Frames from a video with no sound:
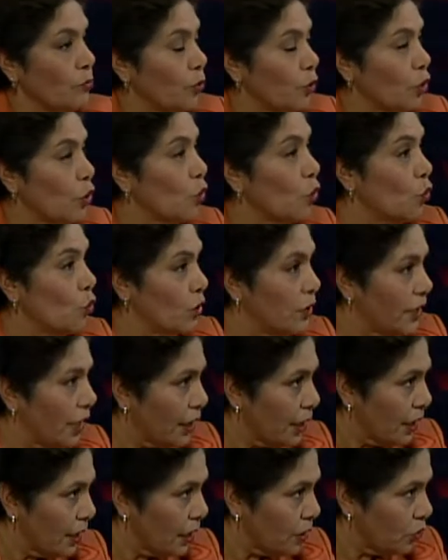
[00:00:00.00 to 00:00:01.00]
por
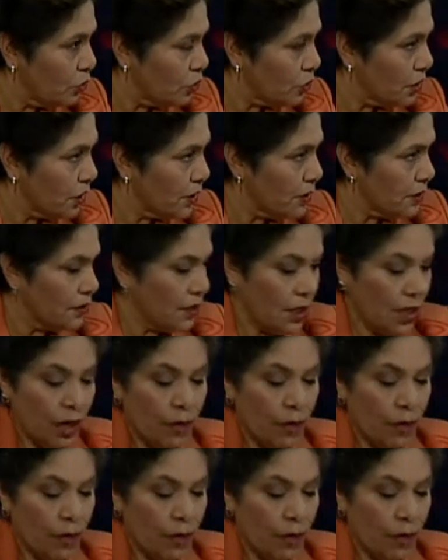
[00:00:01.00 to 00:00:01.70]
ocultar las cosas,